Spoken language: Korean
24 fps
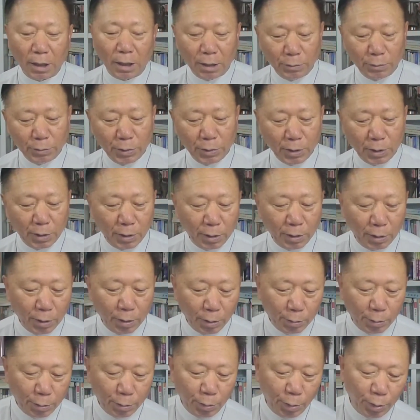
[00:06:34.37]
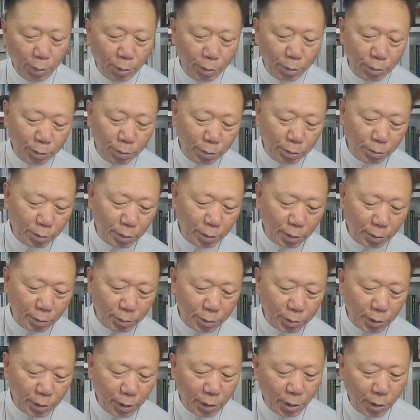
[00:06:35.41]
사람들이 뭐 그냥
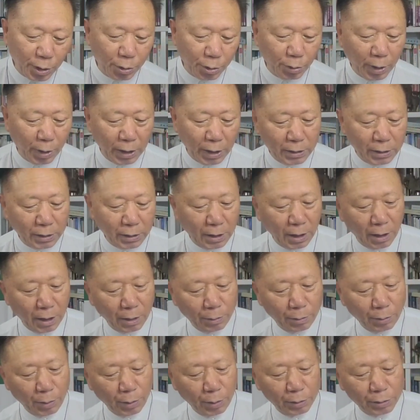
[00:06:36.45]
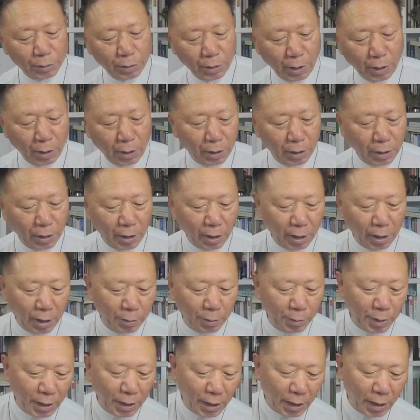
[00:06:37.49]
세례의 말이다 뭐 예,
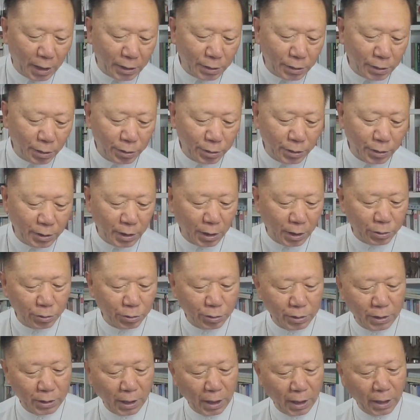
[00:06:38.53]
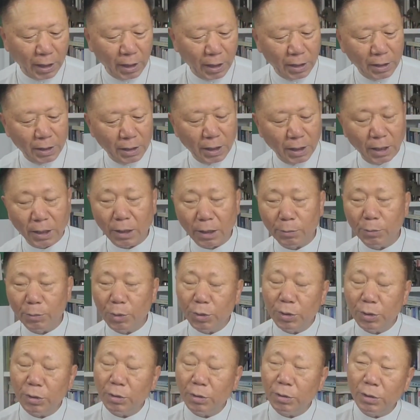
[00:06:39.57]
예레미야나 선지자 중이다 엘리야나
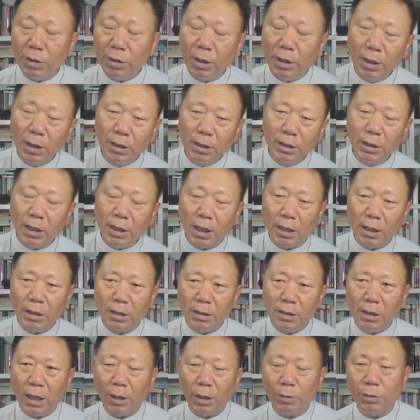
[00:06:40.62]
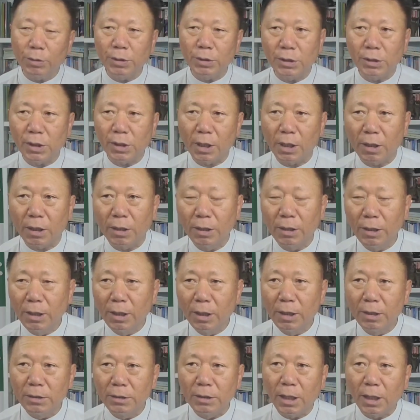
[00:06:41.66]
뭐 이런 얘기를 하고 있어요
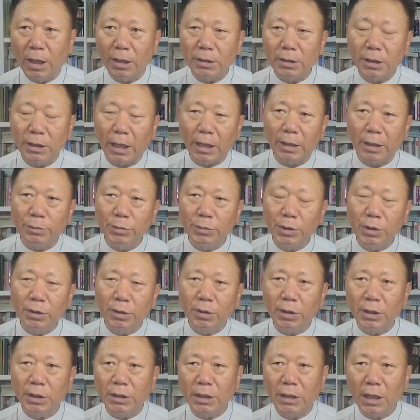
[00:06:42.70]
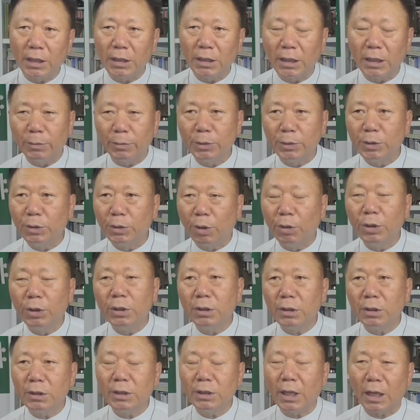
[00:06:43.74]
자 사람들은 그렇게 생각한다면
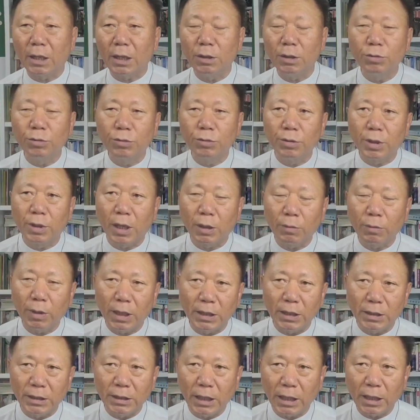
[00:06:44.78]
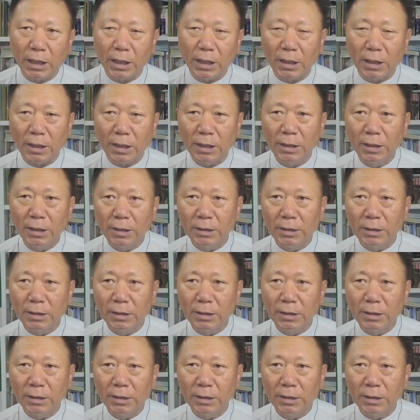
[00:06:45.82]
너희들은 나를 누구라고 하느냐